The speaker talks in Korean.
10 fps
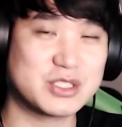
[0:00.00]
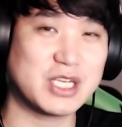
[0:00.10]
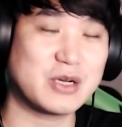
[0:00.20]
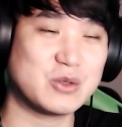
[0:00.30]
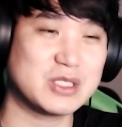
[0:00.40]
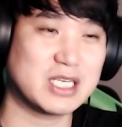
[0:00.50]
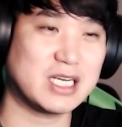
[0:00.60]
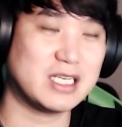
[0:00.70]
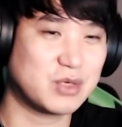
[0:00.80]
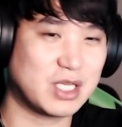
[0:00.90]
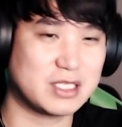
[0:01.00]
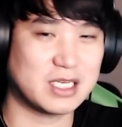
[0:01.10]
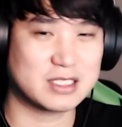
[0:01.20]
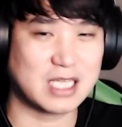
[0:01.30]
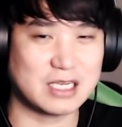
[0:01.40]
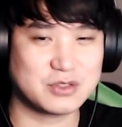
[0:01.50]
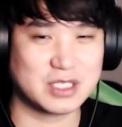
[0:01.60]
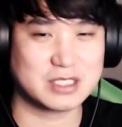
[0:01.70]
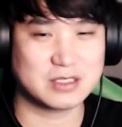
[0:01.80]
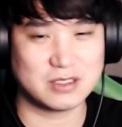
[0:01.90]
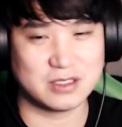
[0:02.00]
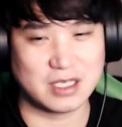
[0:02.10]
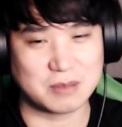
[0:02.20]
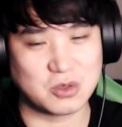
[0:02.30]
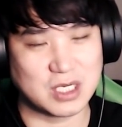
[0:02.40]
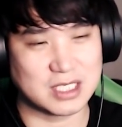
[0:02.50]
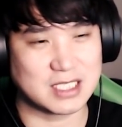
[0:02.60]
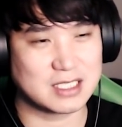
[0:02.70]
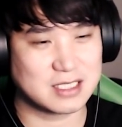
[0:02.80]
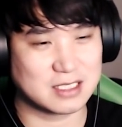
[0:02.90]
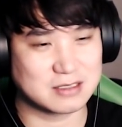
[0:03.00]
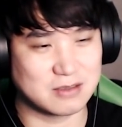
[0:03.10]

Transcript: 그레곤이랑 프레디랑 탈출해서 행복하게 살았다는